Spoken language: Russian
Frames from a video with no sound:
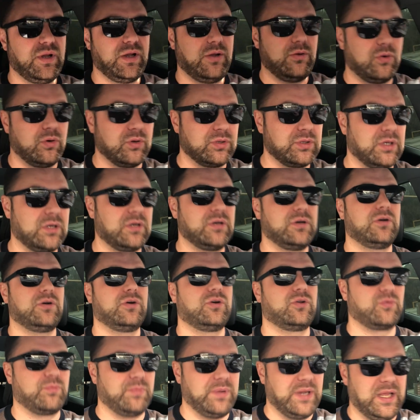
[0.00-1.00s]
миллиона
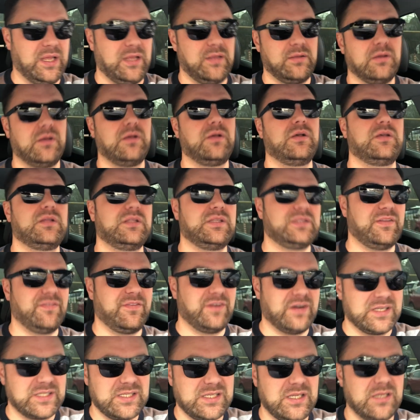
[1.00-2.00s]
рублей.
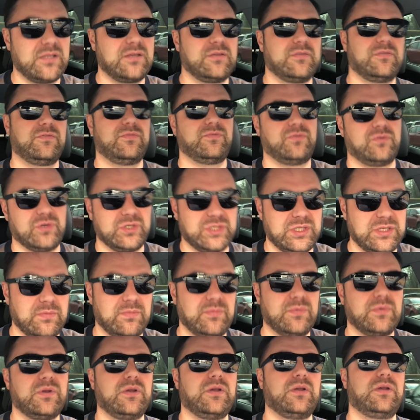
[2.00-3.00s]

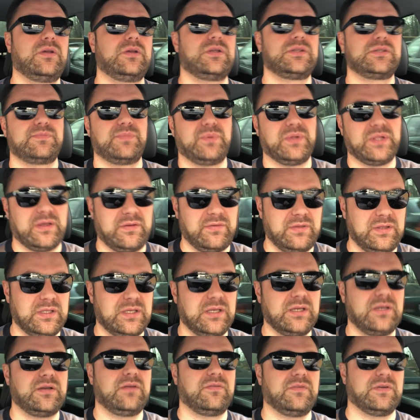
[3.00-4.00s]
28 с
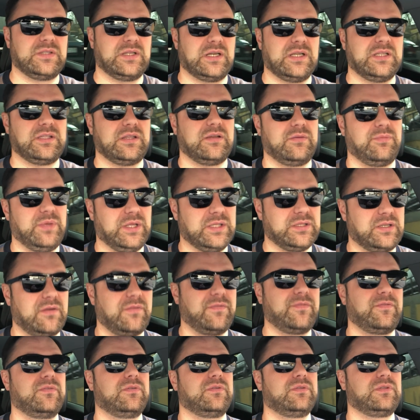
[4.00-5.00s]
половиной квадратных
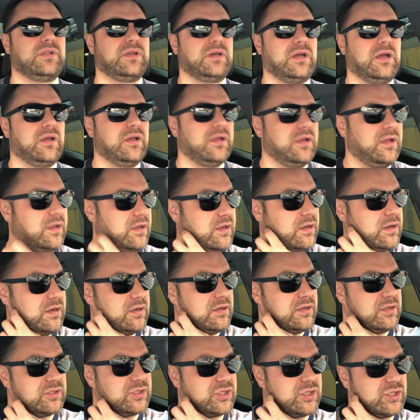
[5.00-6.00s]
метров на
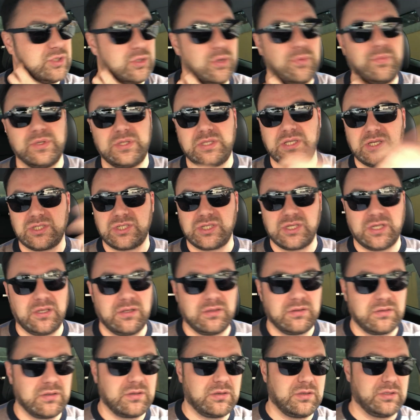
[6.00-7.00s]
а, шестом этаже.
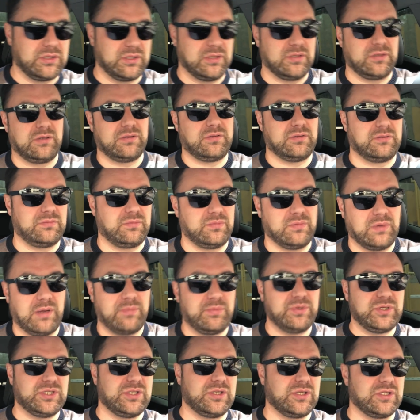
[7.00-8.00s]
Это
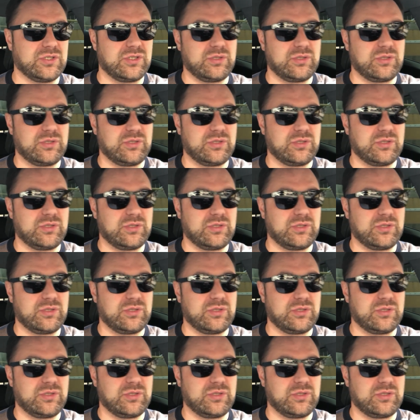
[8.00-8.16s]
обычная